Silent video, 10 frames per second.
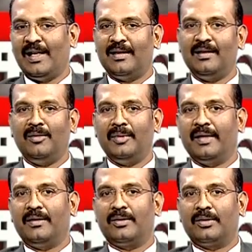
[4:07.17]
அதை நம்ம
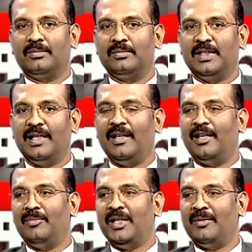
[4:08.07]
ஏற்றுக்கணும்
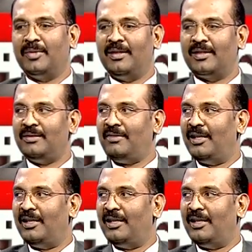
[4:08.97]
நிலையாமை அப்படின்றது